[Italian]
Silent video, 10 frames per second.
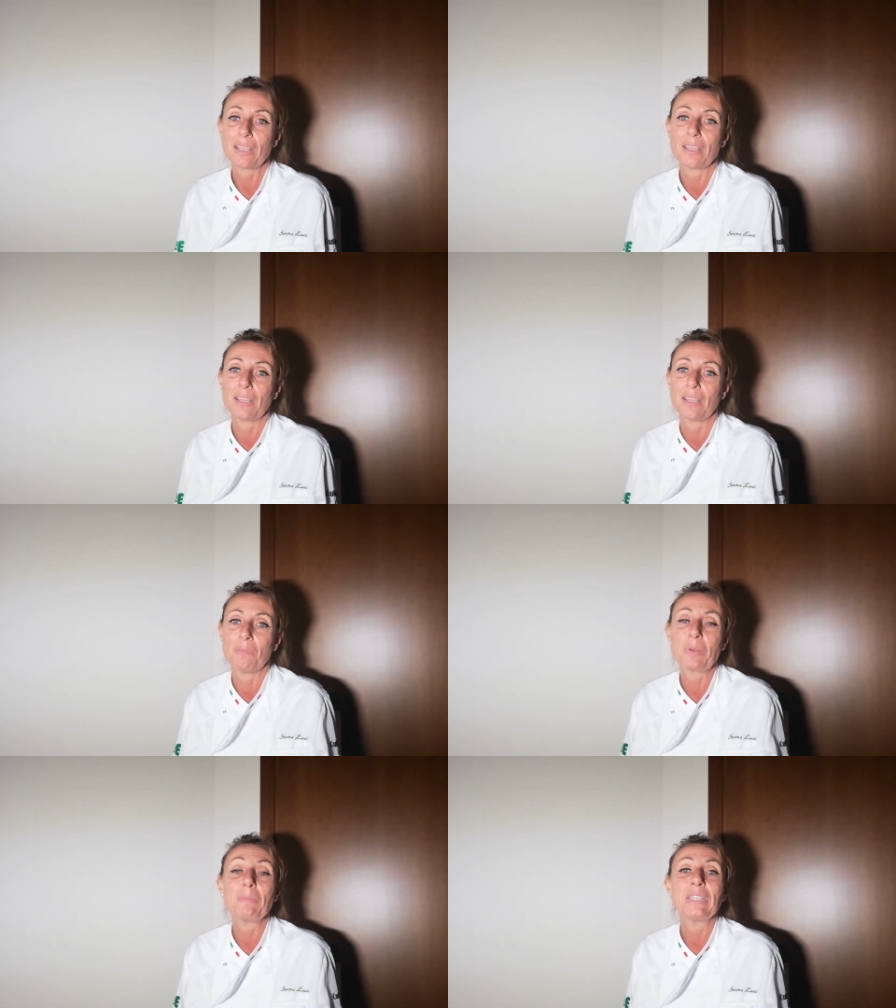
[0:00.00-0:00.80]
eh,
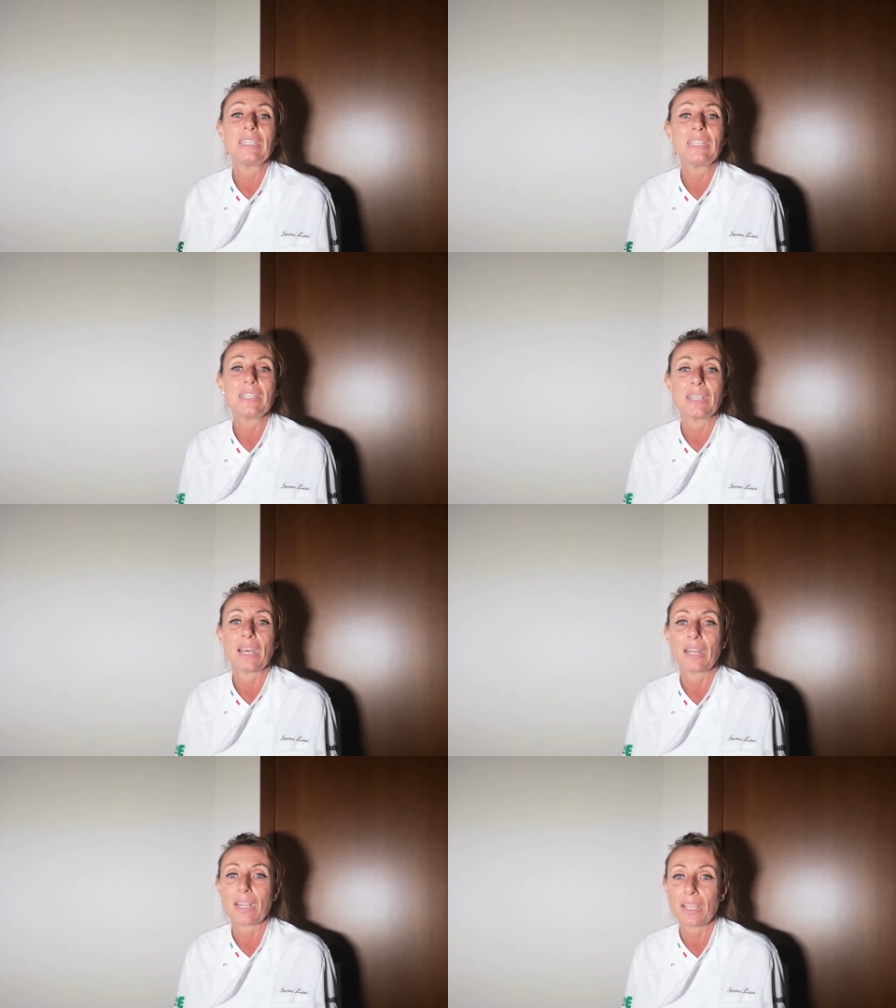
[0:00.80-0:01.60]
prima di
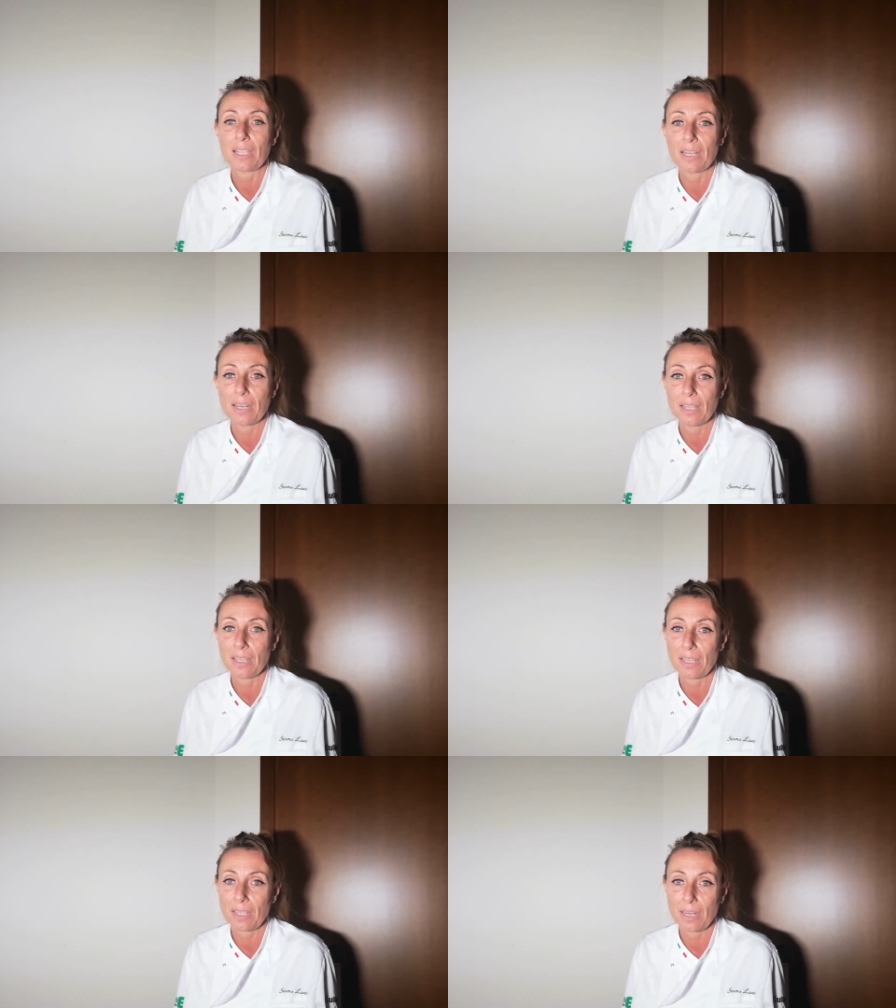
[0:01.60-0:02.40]
iniziare
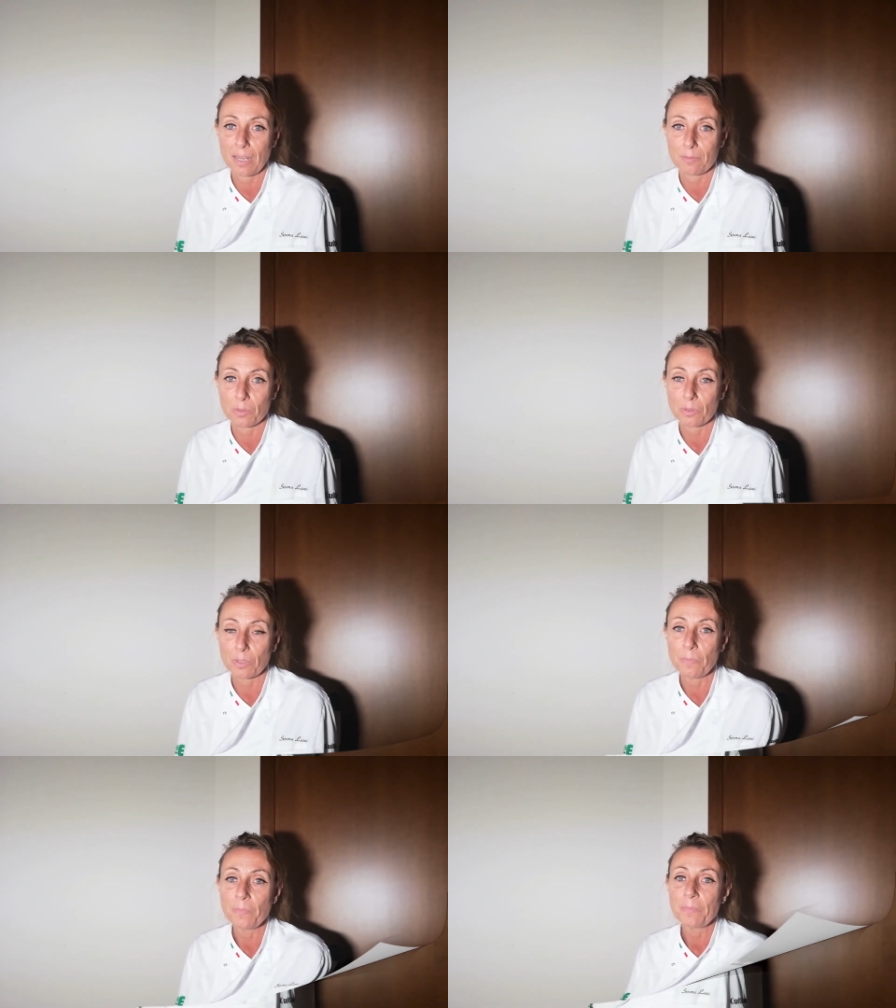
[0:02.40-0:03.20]
il, il lavoro.